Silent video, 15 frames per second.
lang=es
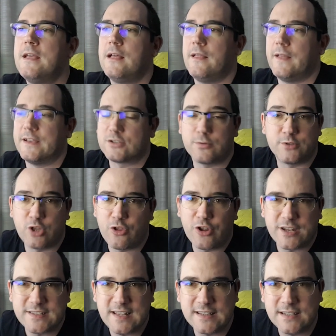Eh, sobre todo
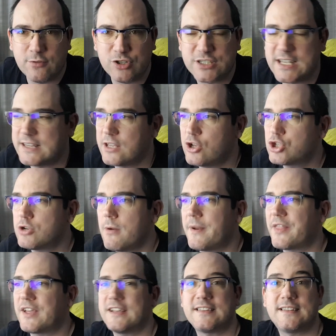Resident Evil 7 y 8 me
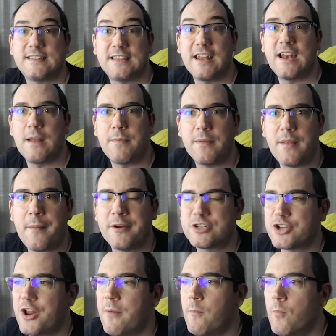parece que tiene la primera
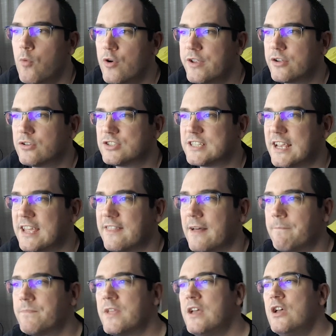persona muy conseguida.
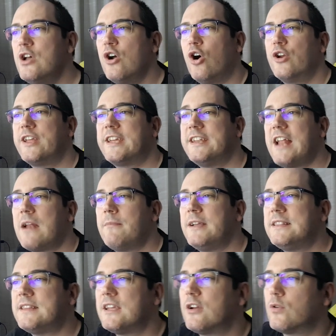
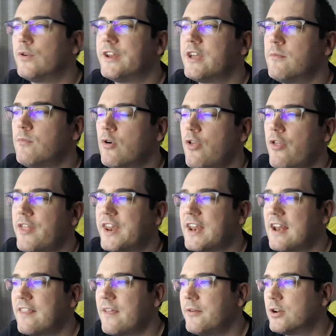Originalmente incluiría un modo de
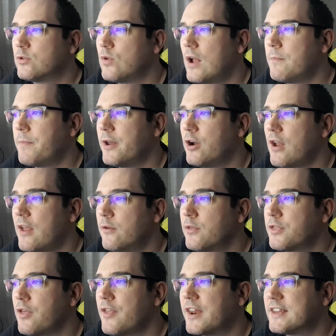realidad virtual, pero el
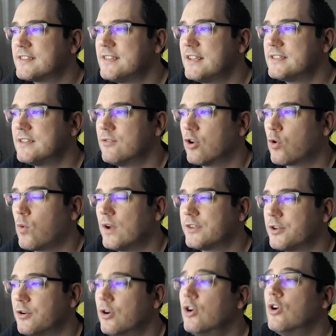anuncio de Resident Evil
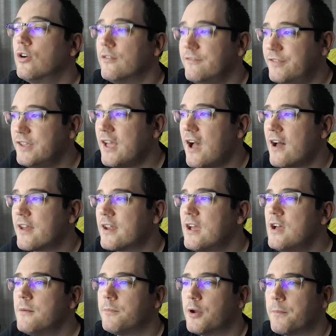4 VR
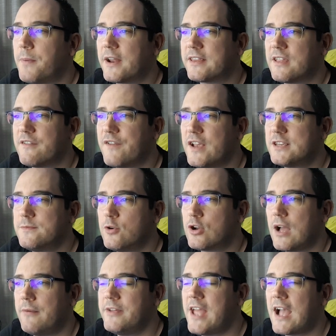por parte de Facebook
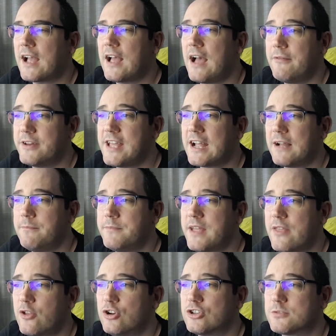habría
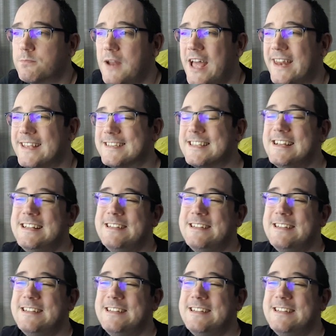cambiado los planes.